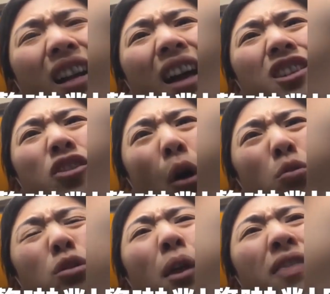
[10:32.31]
他的
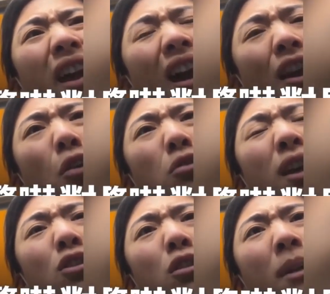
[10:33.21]
态度问题
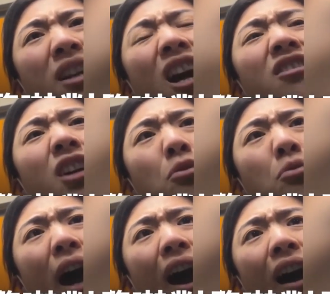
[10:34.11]
和他们的
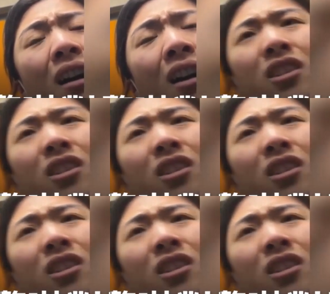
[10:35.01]
做法问题，